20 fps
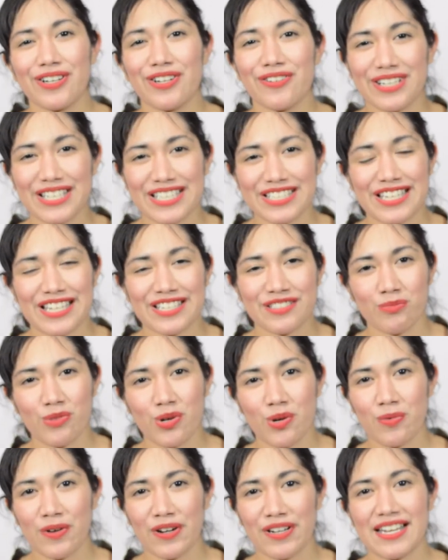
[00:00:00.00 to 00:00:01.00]
Creo que es,
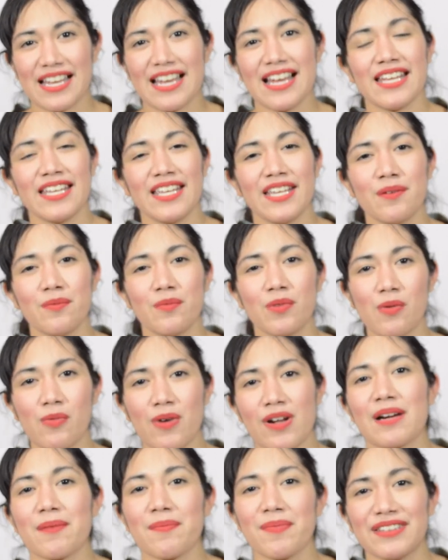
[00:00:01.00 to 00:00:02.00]
muy buena y vuelvo
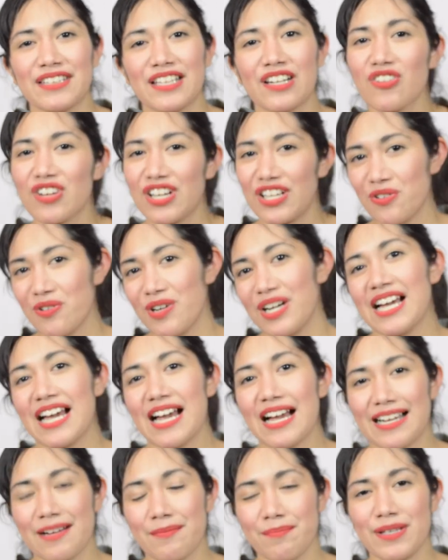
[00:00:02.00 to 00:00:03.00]
a repetir lo que digo en
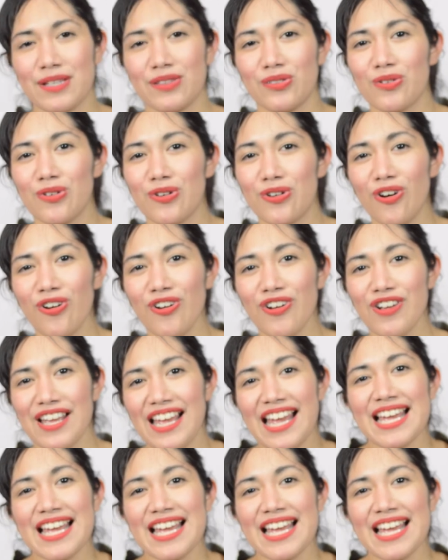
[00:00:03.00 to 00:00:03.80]
cada capítulo.